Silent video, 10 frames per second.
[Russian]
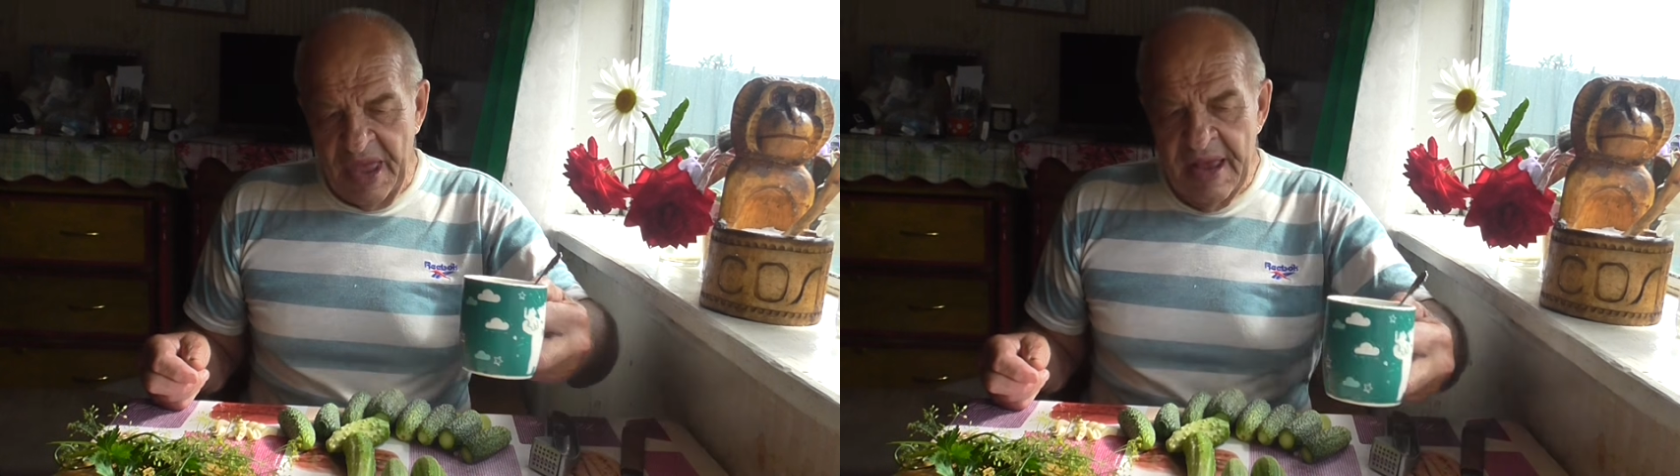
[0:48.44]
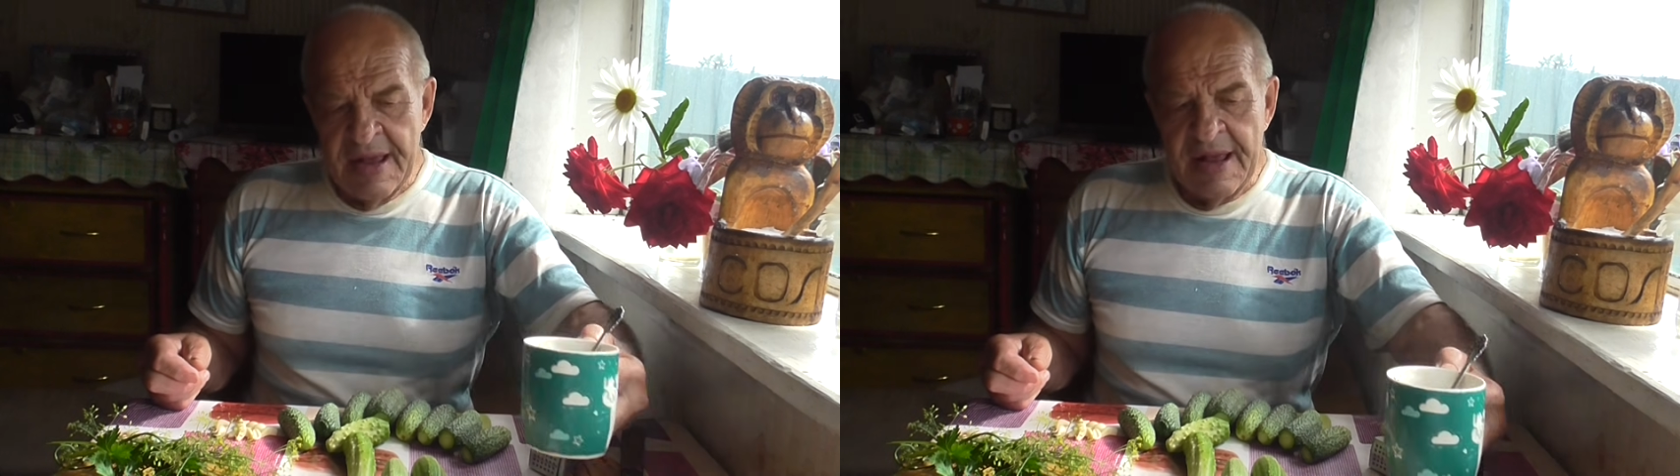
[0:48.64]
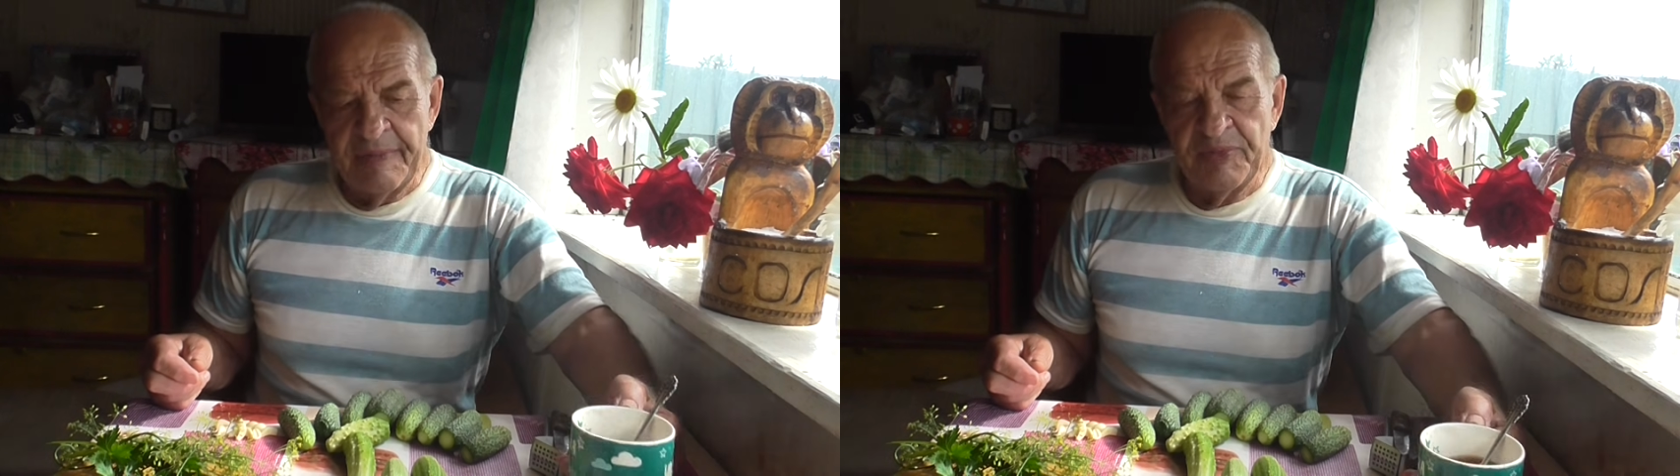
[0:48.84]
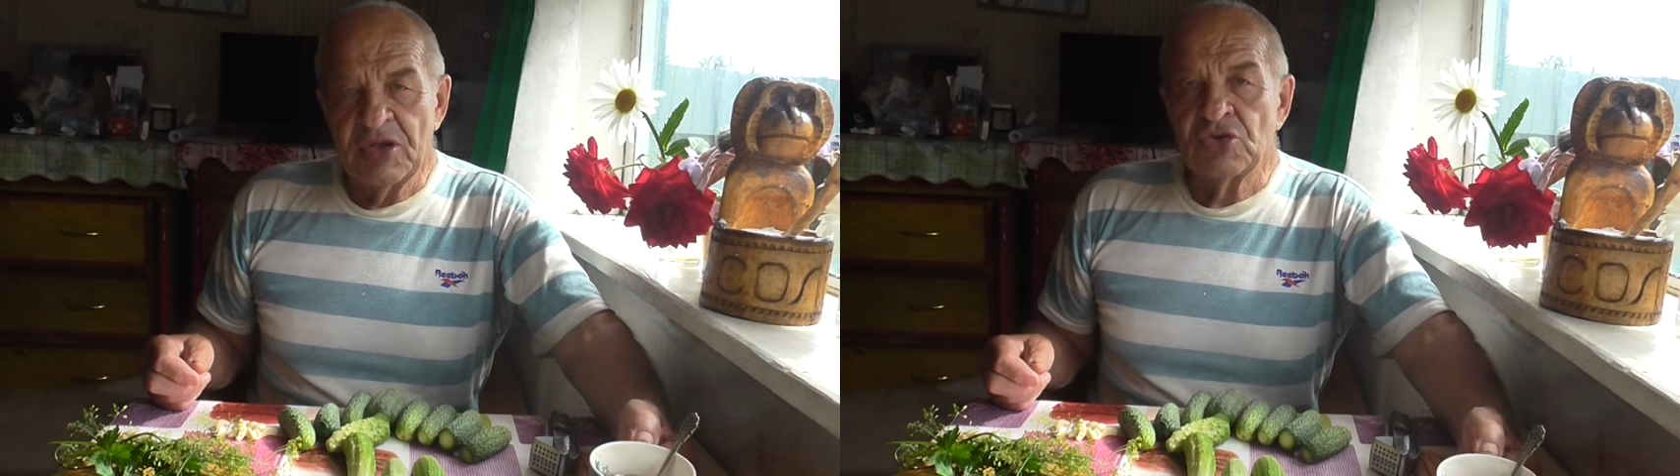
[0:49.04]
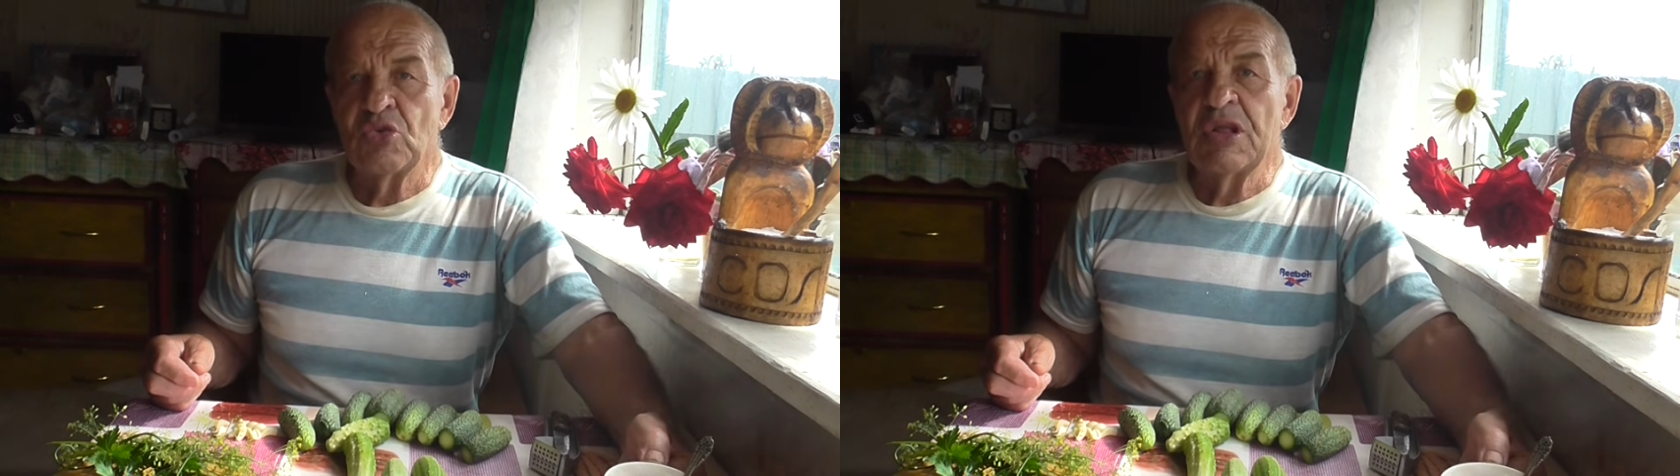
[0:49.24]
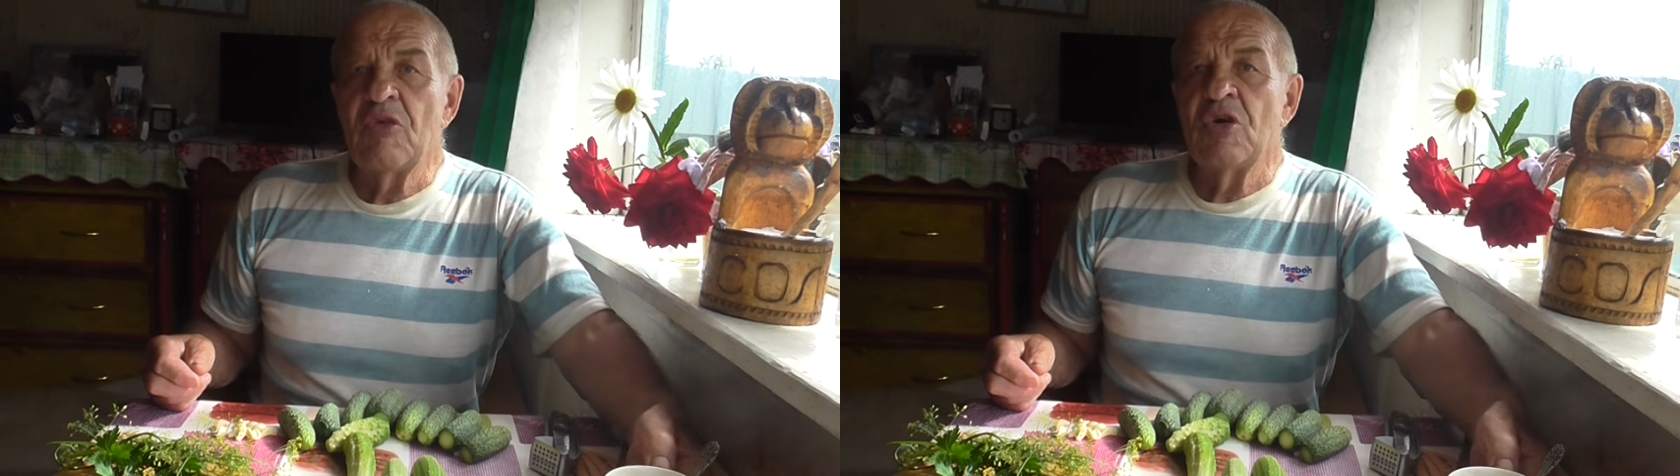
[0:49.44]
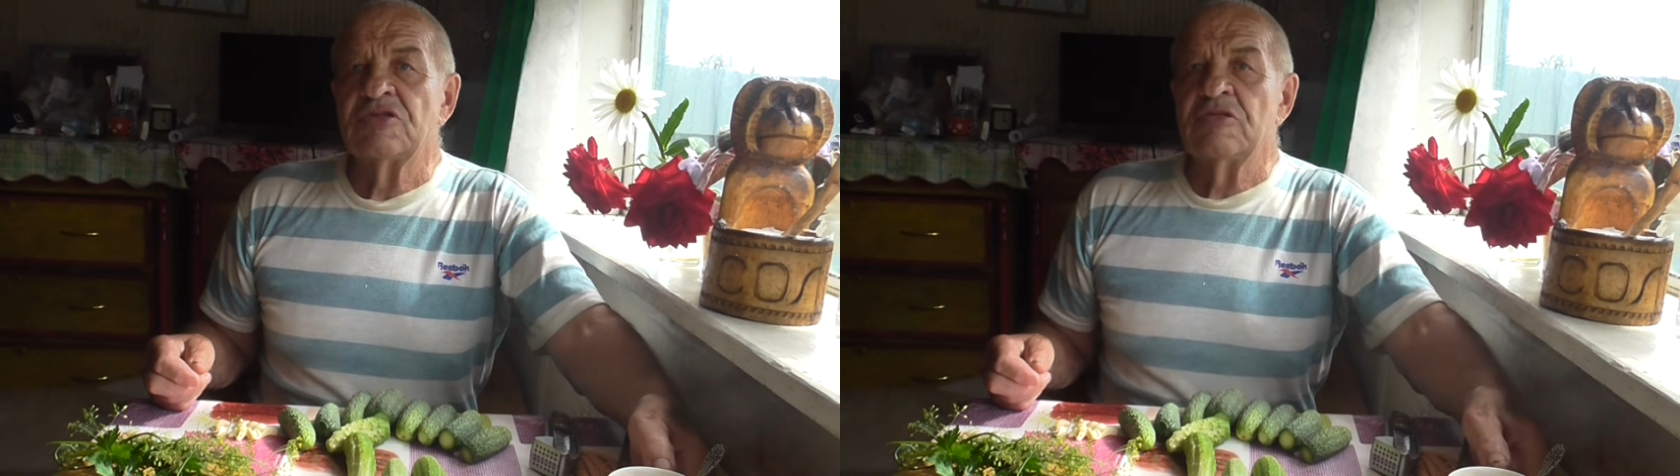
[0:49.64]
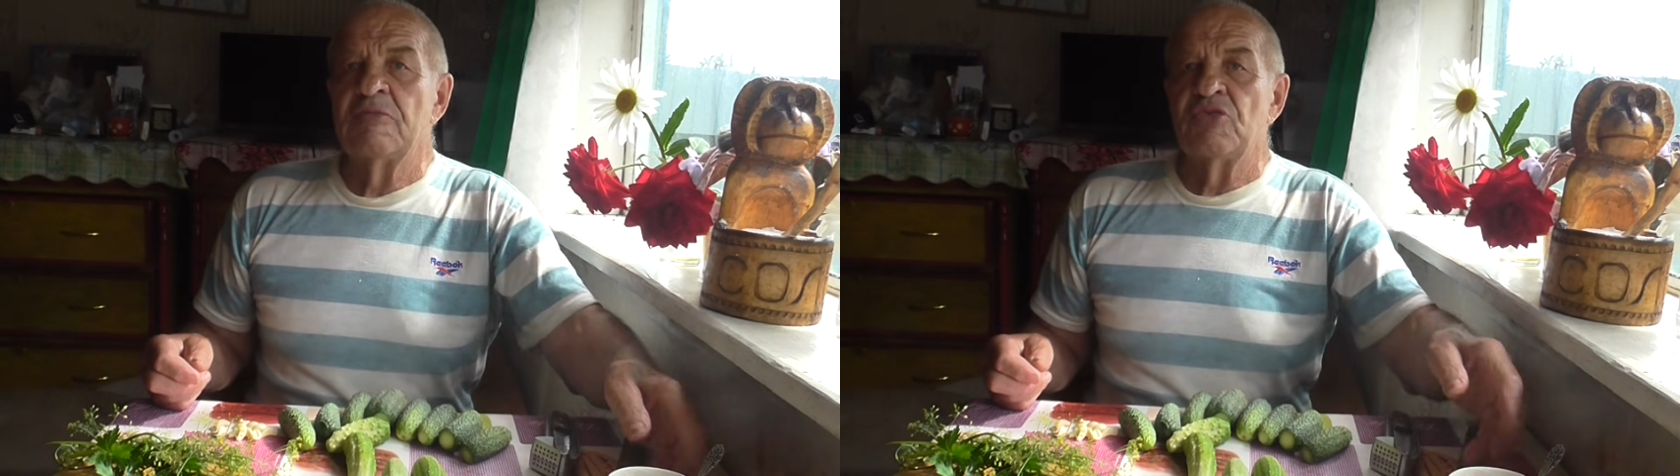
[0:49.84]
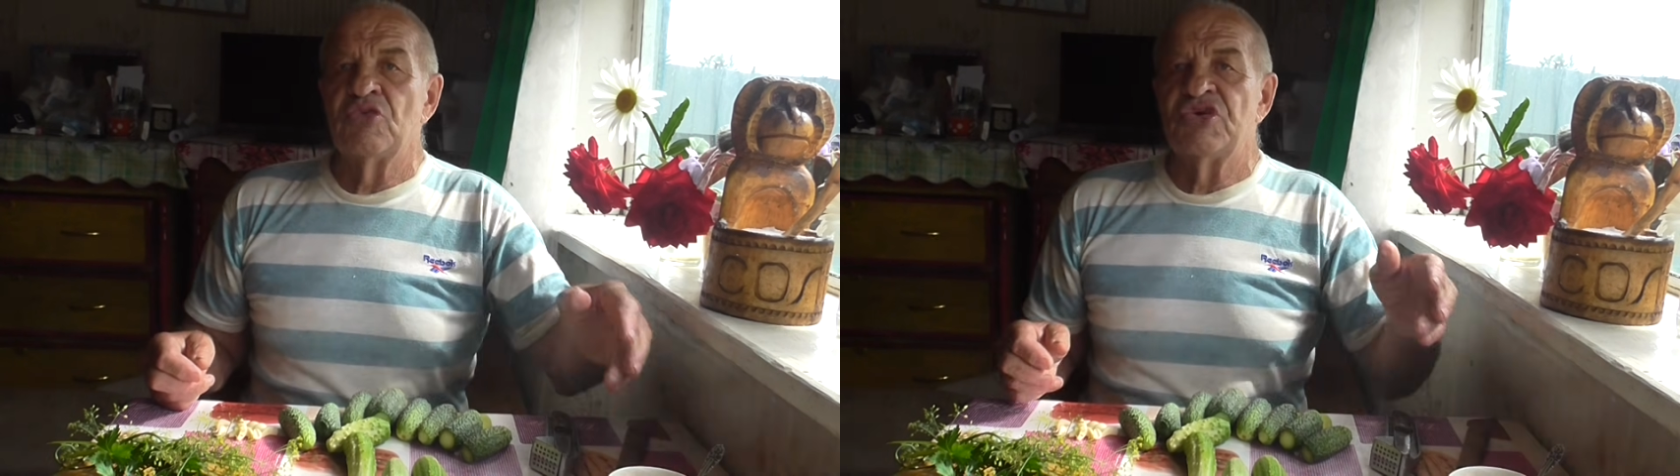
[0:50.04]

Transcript: С удовольствием пью